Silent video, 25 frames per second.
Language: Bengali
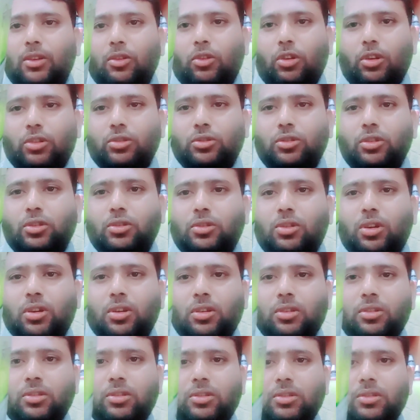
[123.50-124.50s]

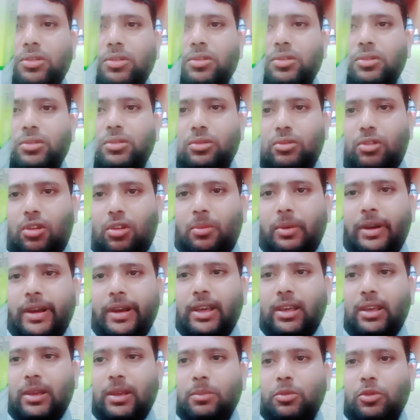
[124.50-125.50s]
রক্তক্ষরণ
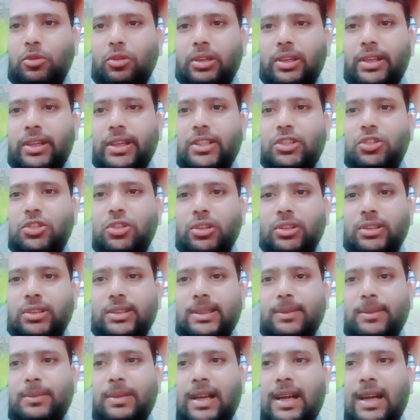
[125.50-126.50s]
কমায় এবং
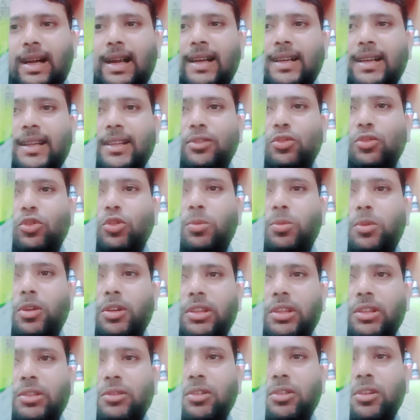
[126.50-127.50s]
হৃদযন্ত্রের বা হার্টের
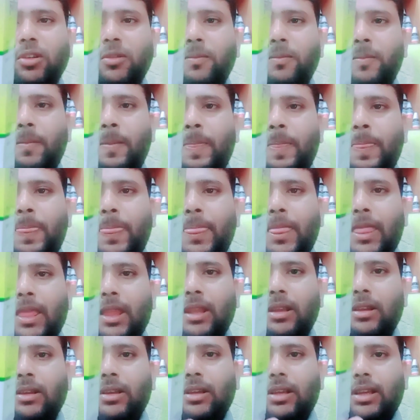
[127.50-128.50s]
দুর্বলতাগুলো
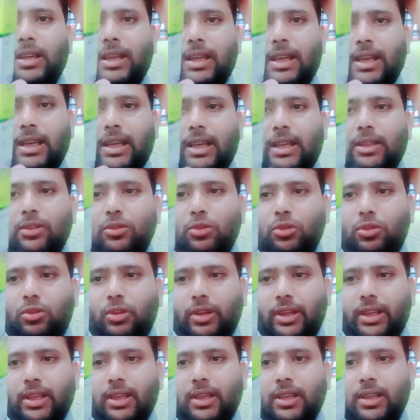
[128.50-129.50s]
দূর
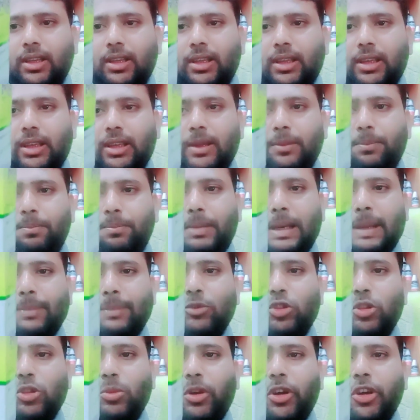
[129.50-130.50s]
করে
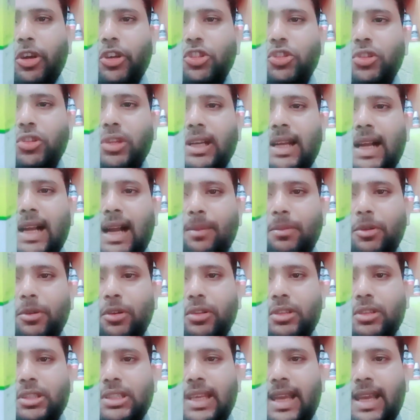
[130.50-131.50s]
প্রাপ্তবয়স্করা খাবে
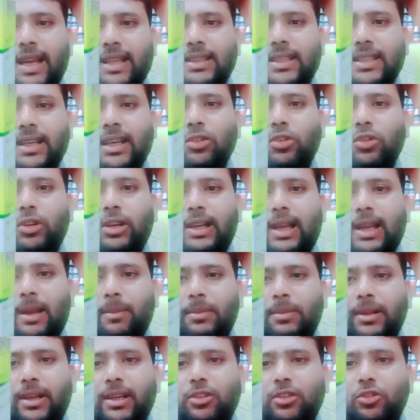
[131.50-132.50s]
হচ্ছে এক থেকে দুটো
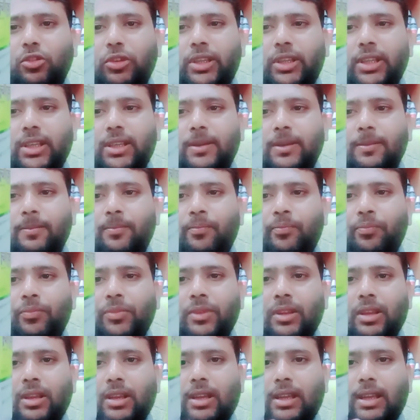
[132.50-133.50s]
ট্যাবলেট দৈনিক
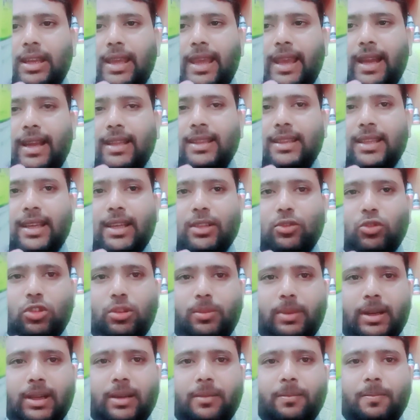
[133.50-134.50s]
এক থেকে
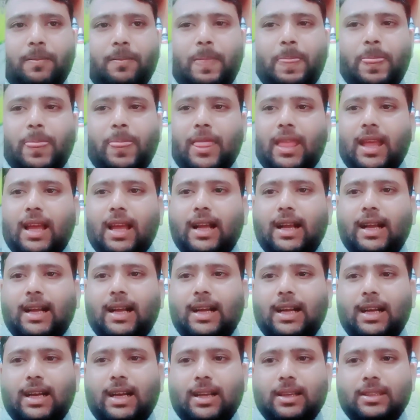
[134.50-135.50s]
দুইবার
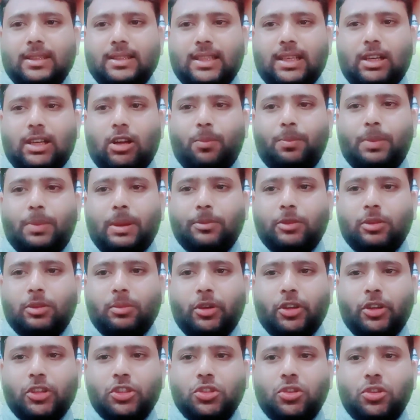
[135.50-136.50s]
আর যারা
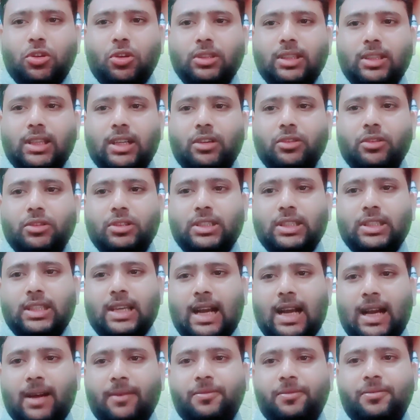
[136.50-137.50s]
অপ্রাপ্তবয়স্ক তারা হচ্ছে
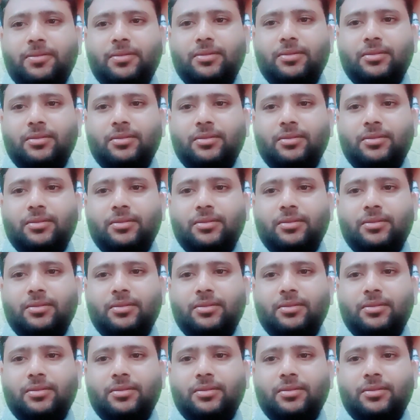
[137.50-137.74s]
হাফ